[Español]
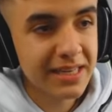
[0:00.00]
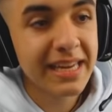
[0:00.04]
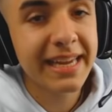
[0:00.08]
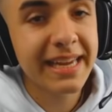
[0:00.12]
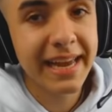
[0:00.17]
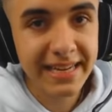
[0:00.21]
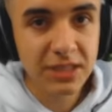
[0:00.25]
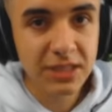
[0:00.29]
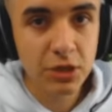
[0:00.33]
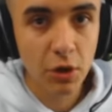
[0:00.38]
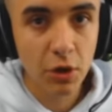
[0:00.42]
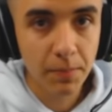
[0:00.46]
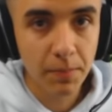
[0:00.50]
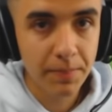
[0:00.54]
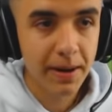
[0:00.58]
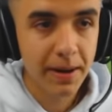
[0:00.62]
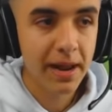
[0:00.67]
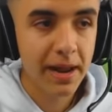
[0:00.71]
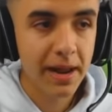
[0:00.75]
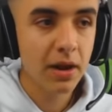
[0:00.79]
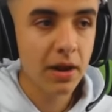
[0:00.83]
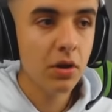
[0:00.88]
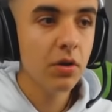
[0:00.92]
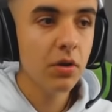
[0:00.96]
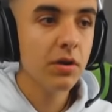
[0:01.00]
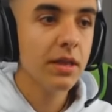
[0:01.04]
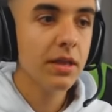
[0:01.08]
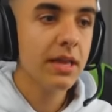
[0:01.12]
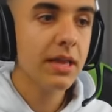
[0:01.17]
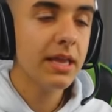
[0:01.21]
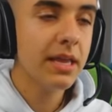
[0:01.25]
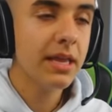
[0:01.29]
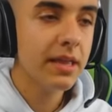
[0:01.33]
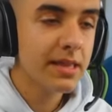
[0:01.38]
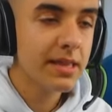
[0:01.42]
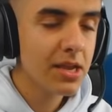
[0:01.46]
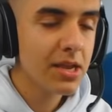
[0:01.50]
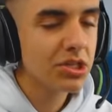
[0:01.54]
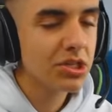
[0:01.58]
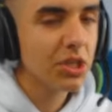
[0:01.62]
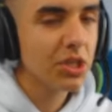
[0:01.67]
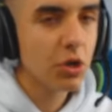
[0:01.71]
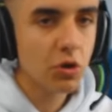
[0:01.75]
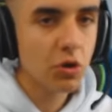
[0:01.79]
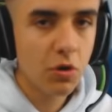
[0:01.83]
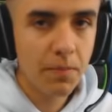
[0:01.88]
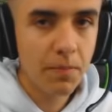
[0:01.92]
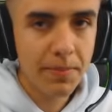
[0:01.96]
si queréis comprarlo, y ya os
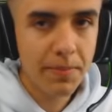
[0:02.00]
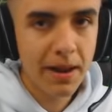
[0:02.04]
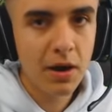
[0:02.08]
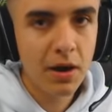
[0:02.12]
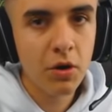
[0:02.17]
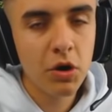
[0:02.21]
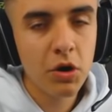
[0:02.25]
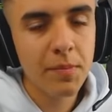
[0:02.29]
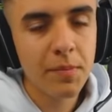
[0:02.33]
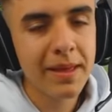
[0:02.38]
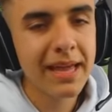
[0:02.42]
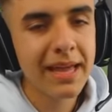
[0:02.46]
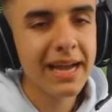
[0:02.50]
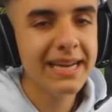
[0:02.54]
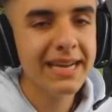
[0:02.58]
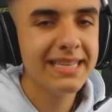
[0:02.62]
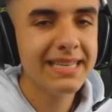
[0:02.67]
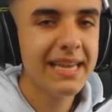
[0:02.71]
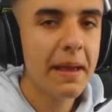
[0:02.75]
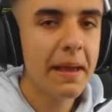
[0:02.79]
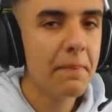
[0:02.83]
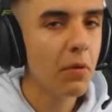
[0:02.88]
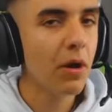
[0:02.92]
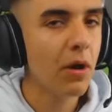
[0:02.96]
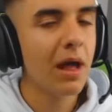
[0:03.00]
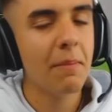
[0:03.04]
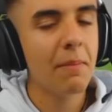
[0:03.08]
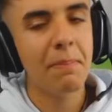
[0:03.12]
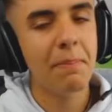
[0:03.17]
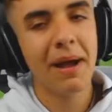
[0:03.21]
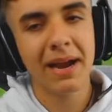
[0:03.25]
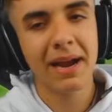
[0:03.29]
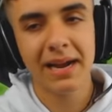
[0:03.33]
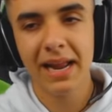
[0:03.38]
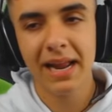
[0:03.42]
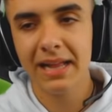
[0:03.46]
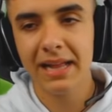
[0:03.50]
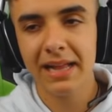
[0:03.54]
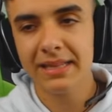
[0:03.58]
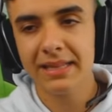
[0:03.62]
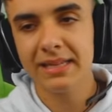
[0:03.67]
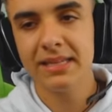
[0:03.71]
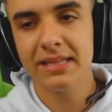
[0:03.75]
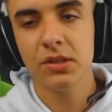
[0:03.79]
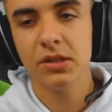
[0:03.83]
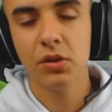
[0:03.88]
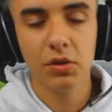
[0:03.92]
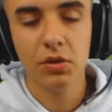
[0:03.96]
digo, comprarlo, no me digáis que ponga el pack
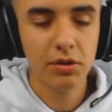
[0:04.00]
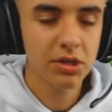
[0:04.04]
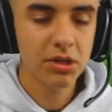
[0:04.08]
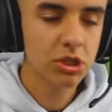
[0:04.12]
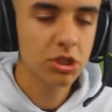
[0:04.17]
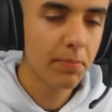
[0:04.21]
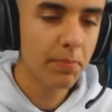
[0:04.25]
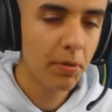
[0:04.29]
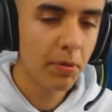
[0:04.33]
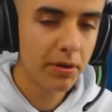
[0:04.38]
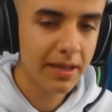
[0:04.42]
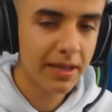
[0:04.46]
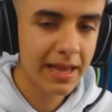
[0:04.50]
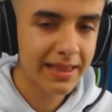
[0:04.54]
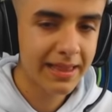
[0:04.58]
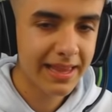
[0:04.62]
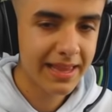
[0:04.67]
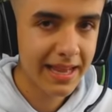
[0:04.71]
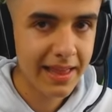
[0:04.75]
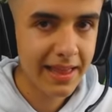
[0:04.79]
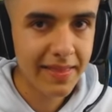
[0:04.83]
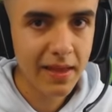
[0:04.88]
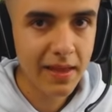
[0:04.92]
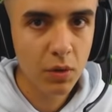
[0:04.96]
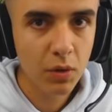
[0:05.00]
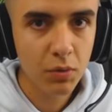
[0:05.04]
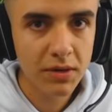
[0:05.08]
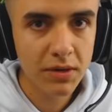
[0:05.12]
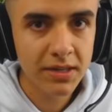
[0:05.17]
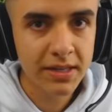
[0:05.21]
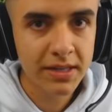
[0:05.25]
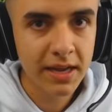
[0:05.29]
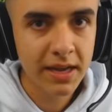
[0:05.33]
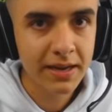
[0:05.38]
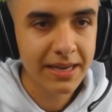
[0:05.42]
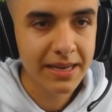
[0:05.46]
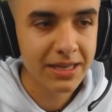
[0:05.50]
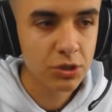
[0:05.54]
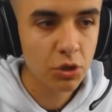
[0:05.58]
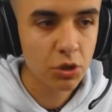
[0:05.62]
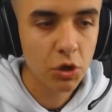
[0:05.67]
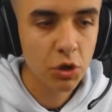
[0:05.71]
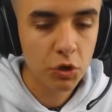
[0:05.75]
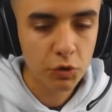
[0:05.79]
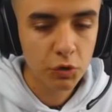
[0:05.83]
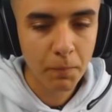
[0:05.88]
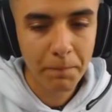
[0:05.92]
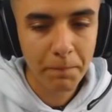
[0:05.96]
gratis y todo esto porque tened en cuenta que
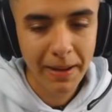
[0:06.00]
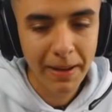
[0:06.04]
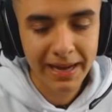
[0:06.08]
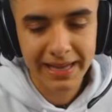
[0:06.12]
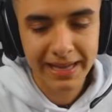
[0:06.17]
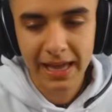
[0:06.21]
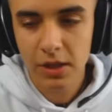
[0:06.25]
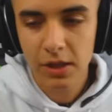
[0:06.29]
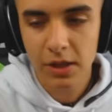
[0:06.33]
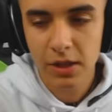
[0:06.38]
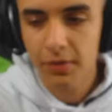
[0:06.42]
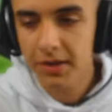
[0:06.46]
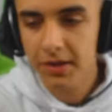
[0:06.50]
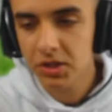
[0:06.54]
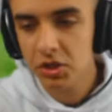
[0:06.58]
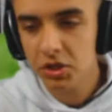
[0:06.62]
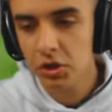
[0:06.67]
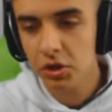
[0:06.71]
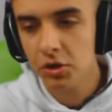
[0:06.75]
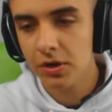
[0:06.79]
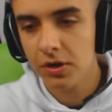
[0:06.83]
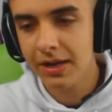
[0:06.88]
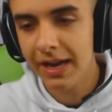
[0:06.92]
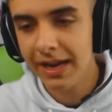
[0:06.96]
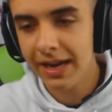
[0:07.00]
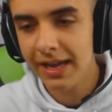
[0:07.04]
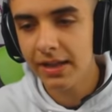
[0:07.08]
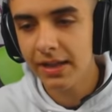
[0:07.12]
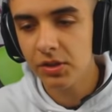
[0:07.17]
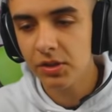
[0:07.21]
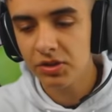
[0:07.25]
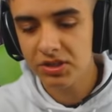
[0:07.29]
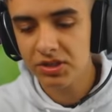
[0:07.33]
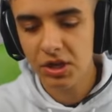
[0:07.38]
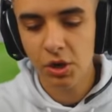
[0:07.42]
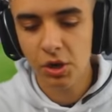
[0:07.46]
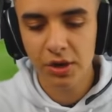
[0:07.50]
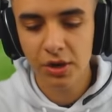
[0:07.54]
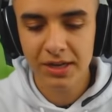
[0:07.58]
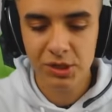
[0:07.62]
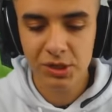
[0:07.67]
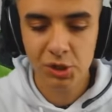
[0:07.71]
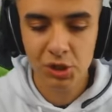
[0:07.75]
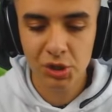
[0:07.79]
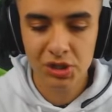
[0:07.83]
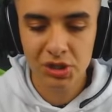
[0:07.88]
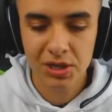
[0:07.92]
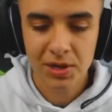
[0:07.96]
esto no es un pack que yo he hecho queriendo, sino que
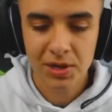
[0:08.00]
esto